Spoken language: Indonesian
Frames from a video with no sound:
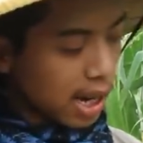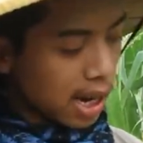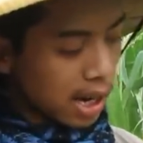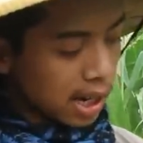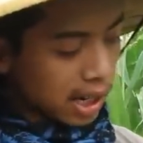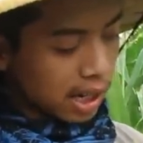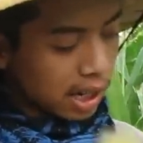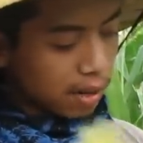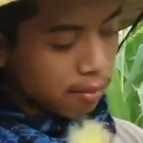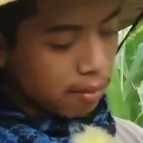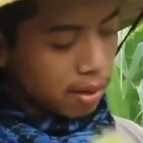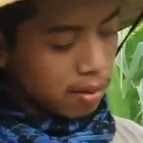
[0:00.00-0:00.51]

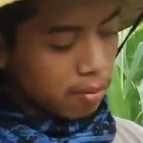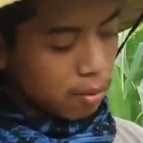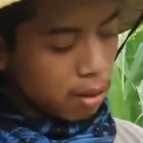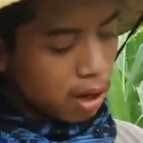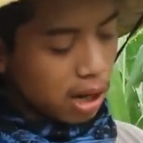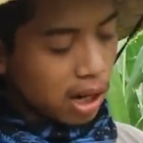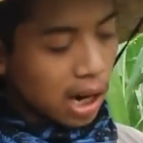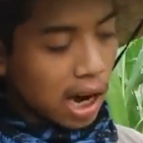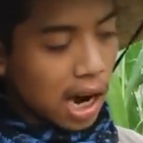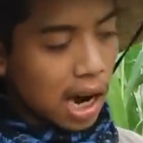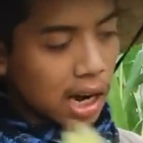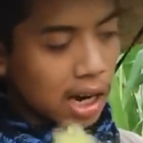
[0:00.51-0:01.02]
dangkin
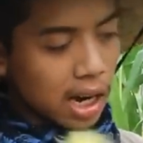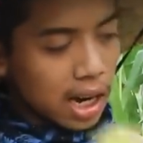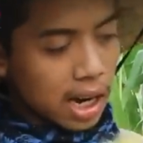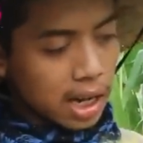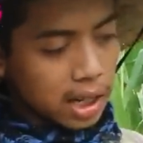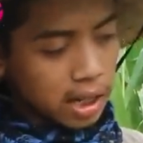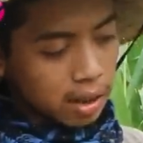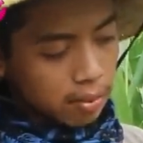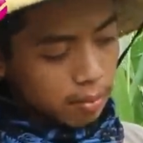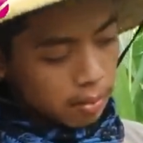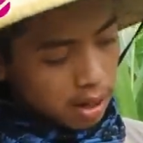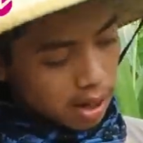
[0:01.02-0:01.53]
mau ke ala
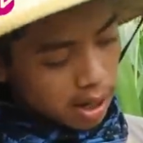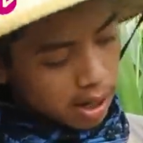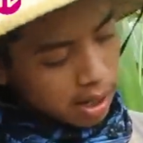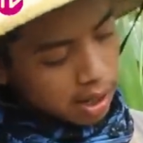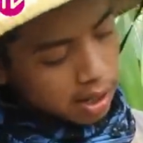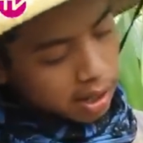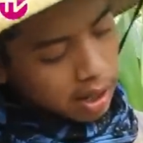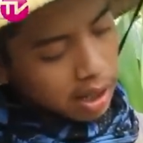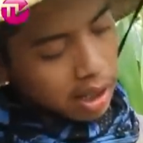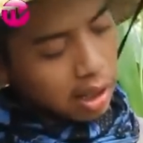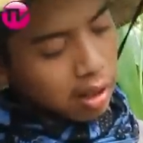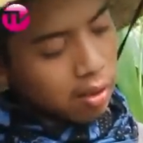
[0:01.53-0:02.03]
iya mah
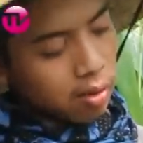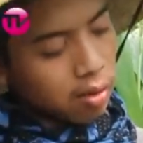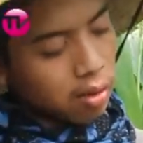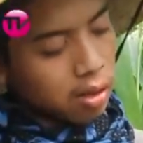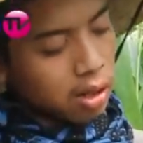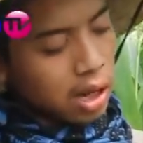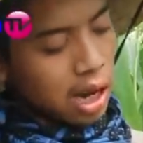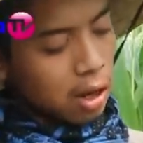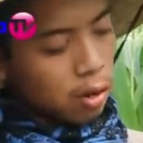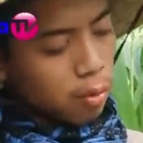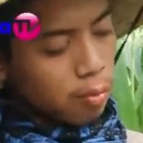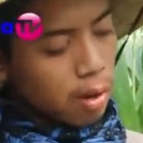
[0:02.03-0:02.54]
gitu
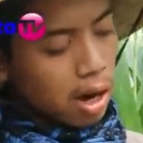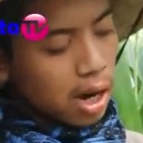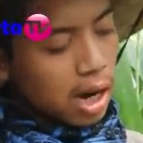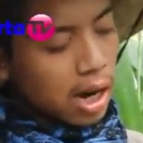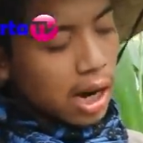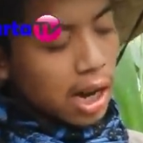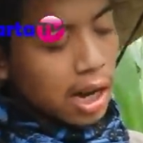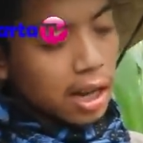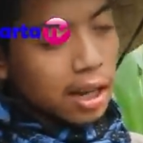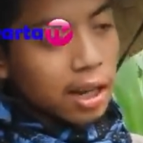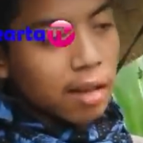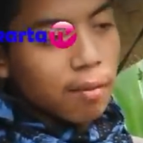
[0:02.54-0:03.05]
dan nu
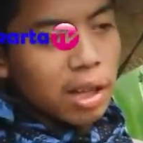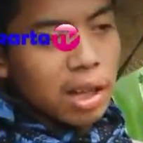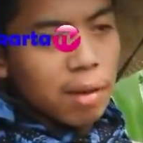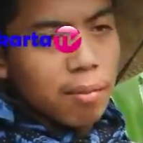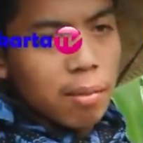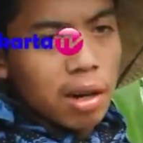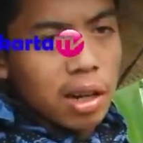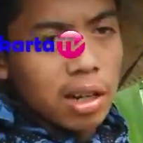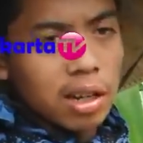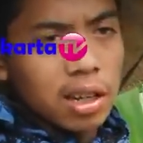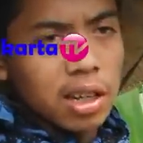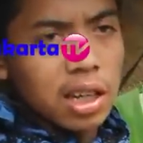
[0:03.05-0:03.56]
bakal ageng mah
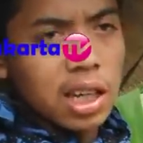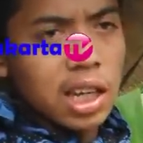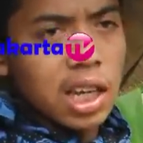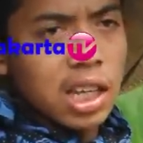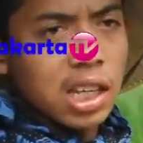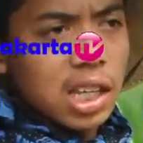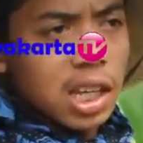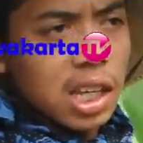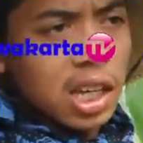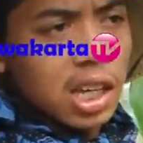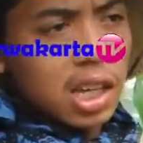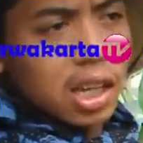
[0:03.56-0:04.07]
tibang
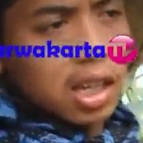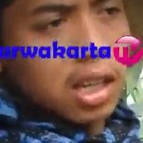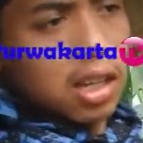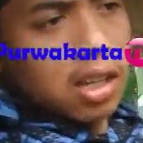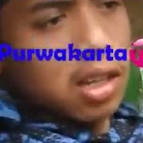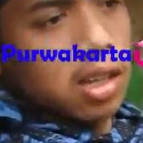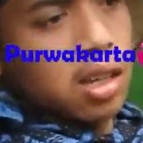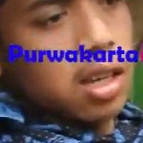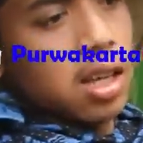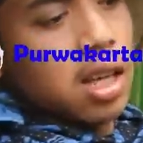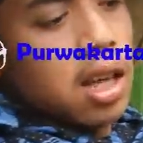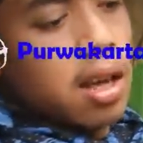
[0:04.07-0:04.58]
iji
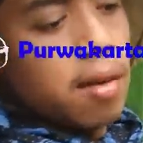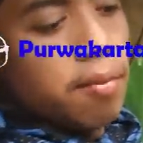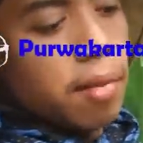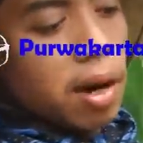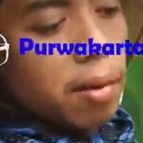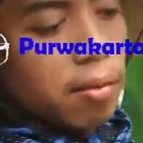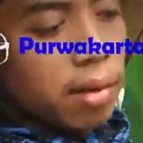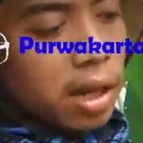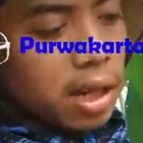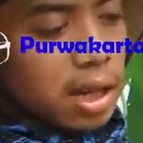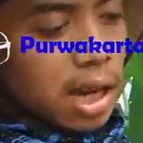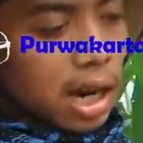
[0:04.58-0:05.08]

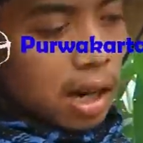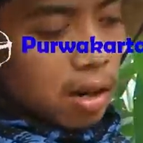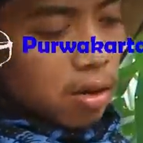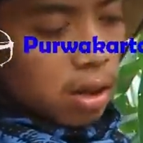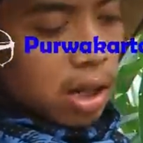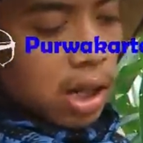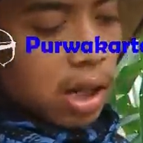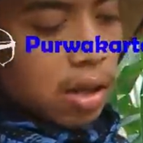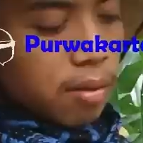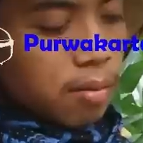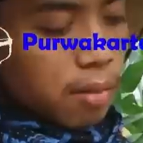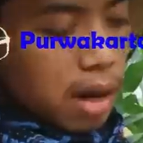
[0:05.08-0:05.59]
pamit
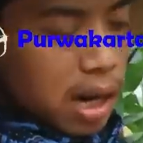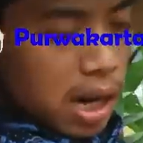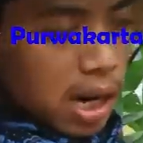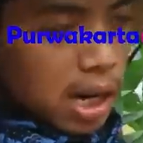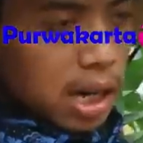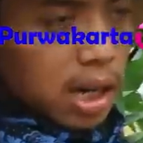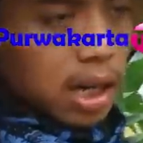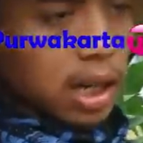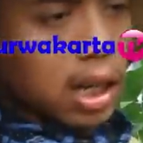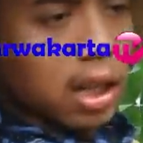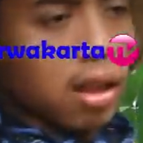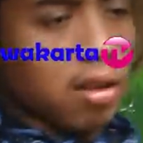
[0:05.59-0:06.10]
jagong iya
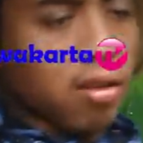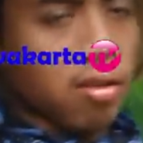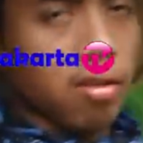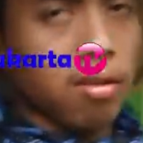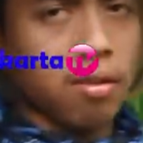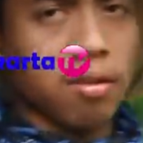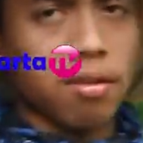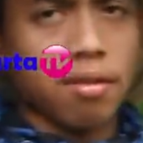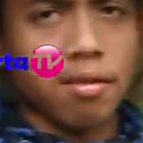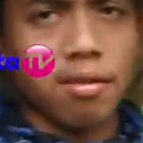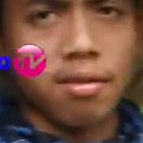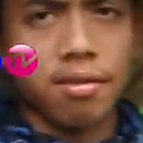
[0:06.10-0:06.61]
mah
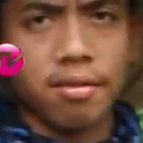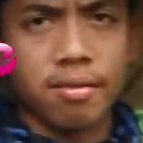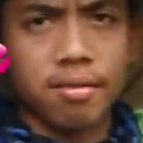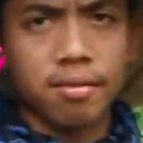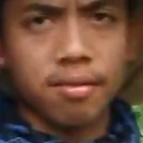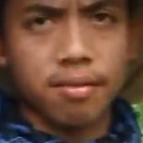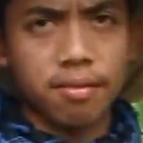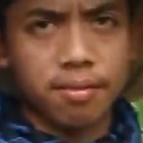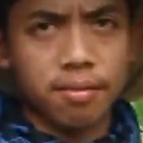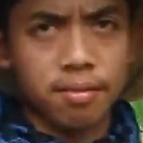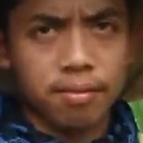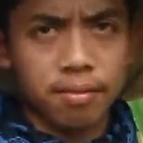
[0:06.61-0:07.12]

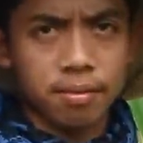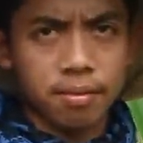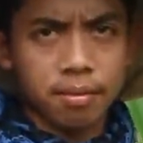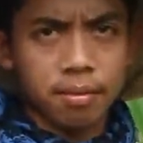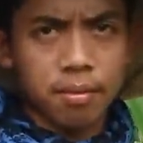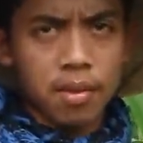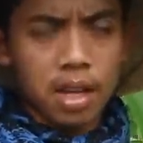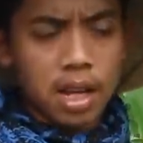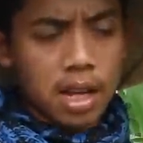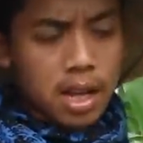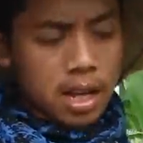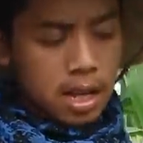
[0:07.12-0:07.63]

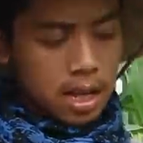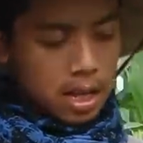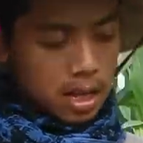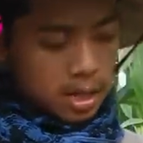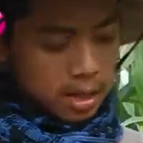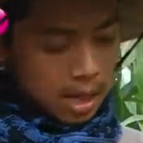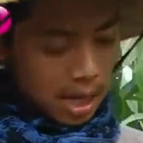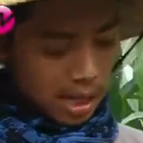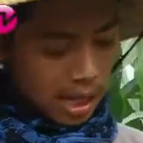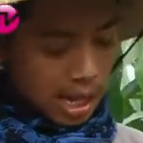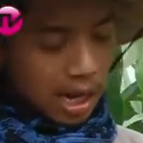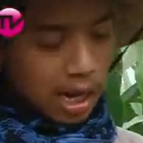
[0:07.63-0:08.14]
satangkal teh hiji,
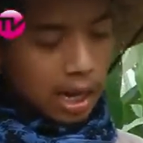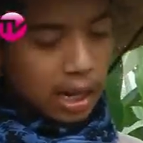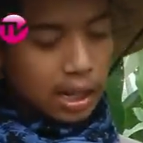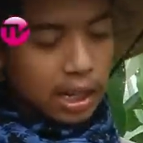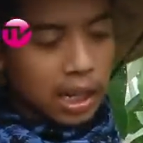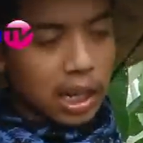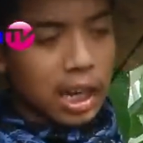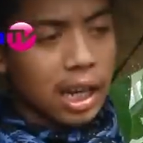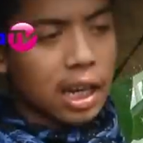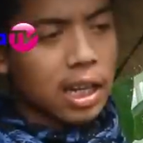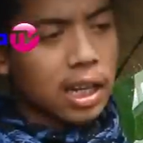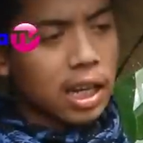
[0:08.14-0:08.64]
hijinya satangkal
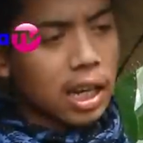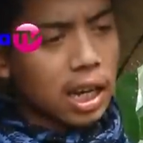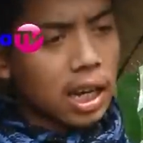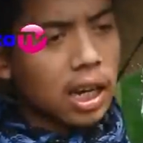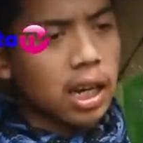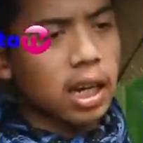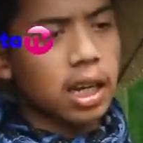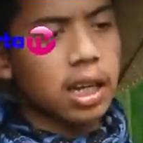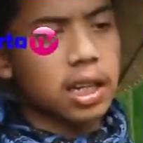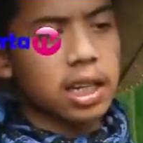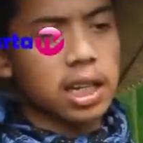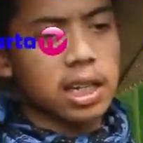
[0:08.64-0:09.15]
teh
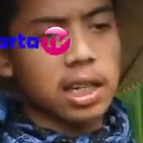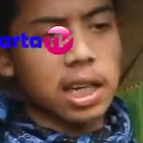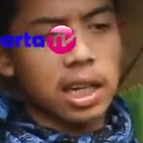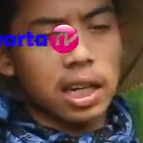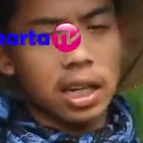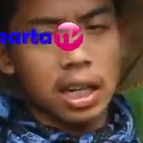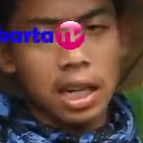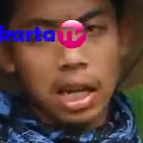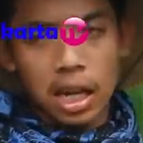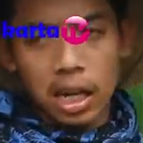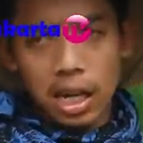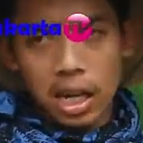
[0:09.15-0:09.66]
hiji bisa
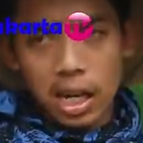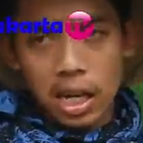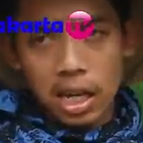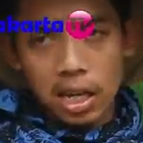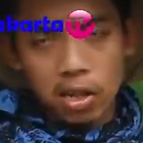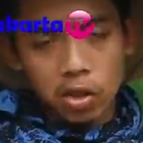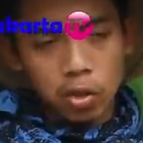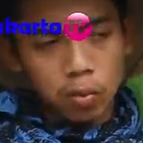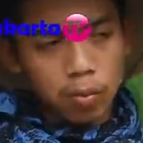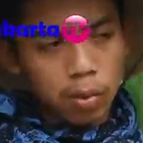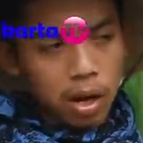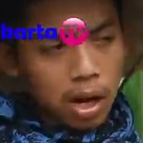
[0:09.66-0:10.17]
disesakeunana
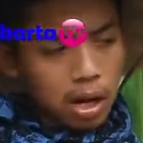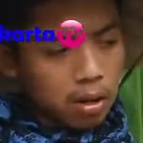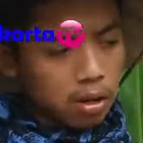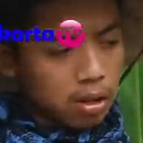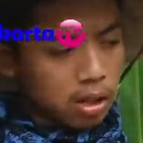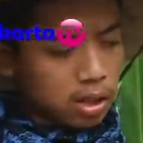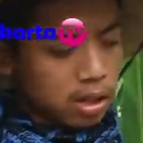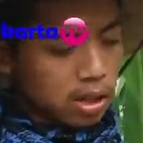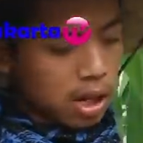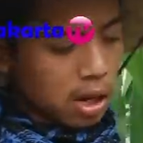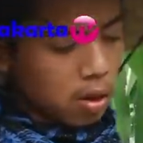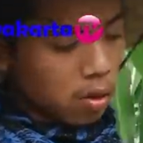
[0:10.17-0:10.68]

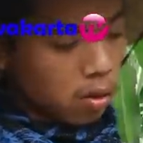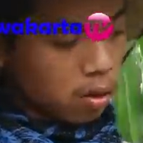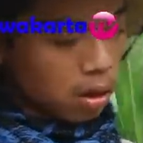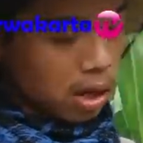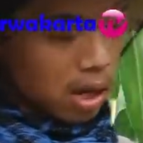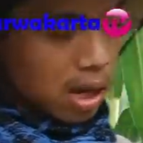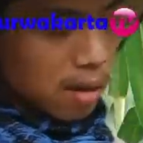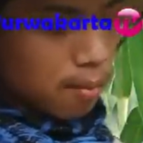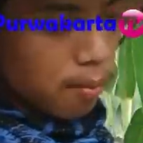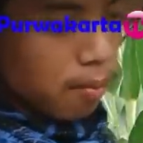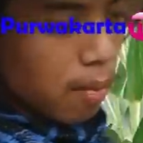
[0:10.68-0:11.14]
supados jagongna